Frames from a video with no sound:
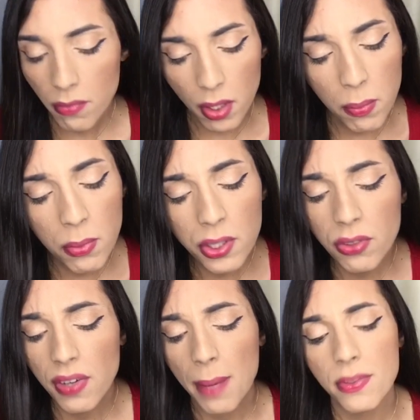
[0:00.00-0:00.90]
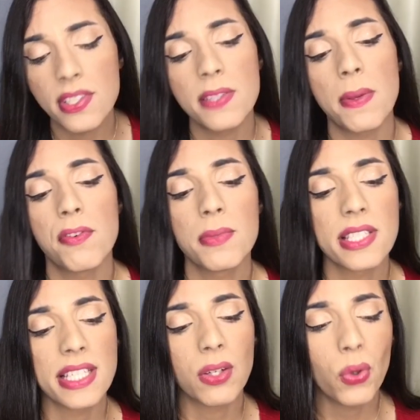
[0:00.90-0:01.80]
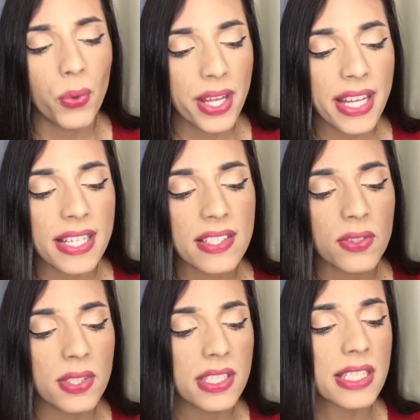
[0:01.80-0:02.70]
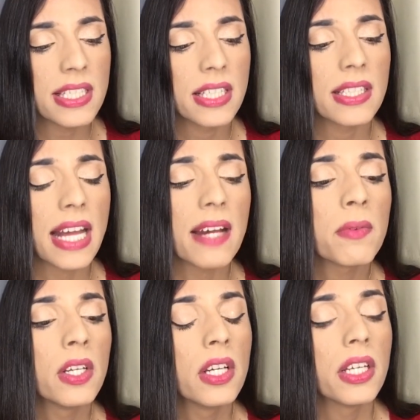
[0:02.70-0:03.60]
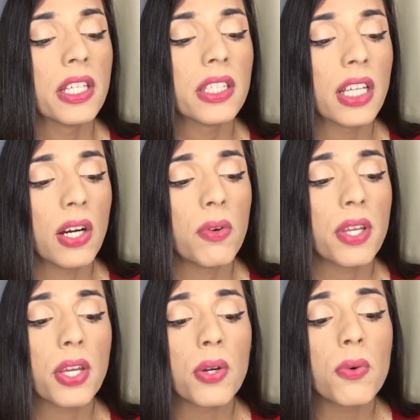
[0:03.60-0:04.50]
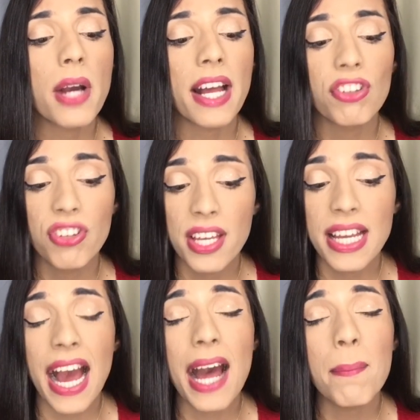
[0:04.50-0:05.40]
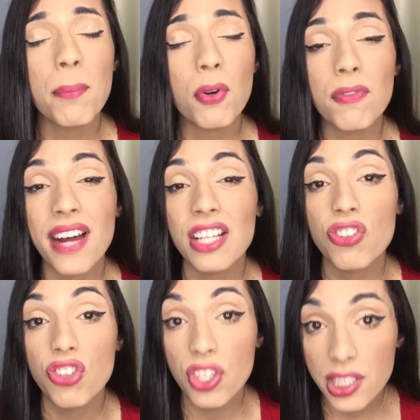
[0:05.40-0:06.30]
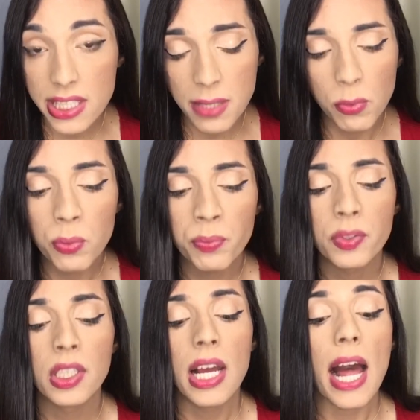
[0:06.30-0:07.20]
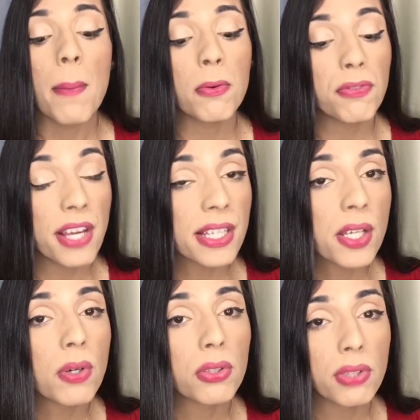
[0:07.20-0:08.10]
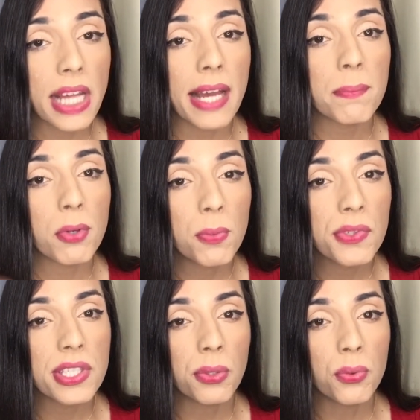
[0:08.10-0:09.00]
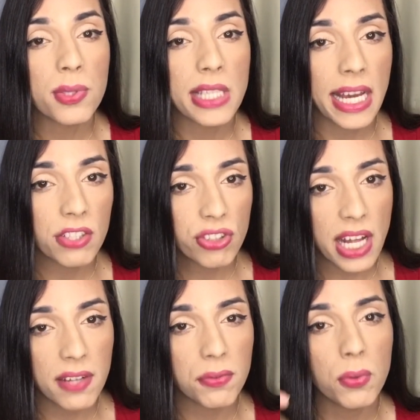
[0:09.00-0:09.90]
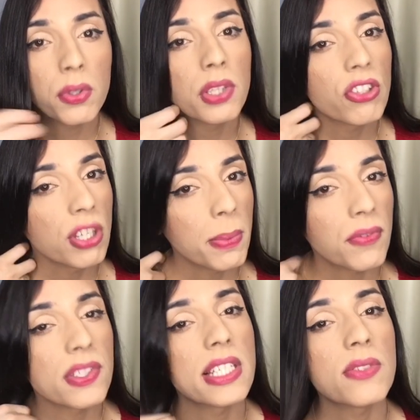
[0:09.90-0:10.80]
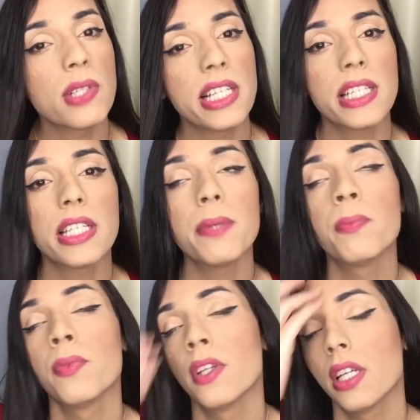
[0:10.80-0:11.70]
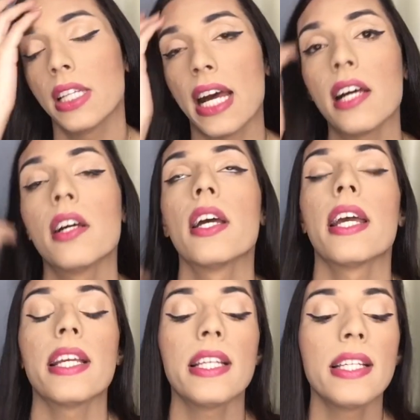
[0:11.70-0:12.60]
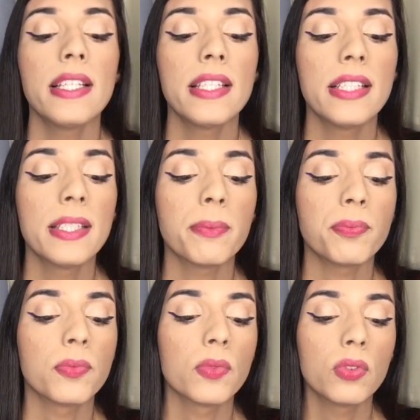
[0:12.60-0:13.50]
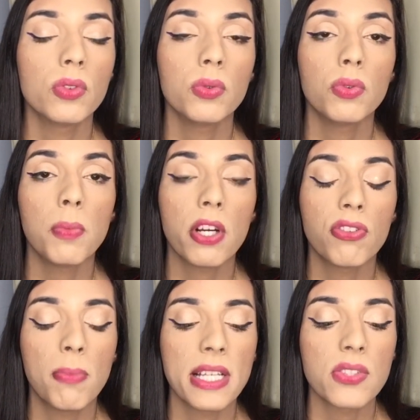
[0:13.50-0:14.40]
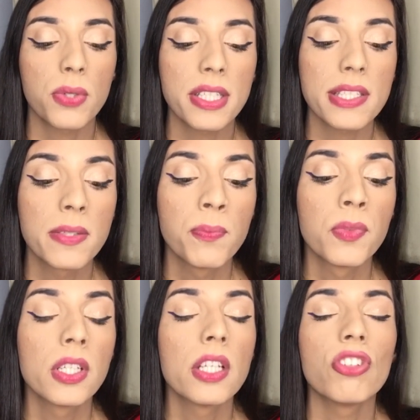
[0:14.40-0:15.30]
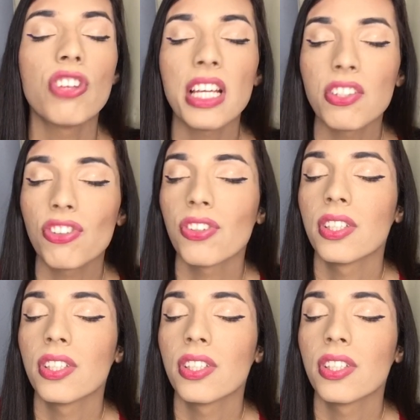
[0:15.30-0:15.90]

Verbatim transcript: Muito vibe desses perfumes assim, Chloé, essas coisas assim, tá? Então, eu achei aprovadíssimo. Aproveita enquanto tá a promoção no site da Avon, que eu deixei pra vocês o link, tá? E do, no box de informações. Gente,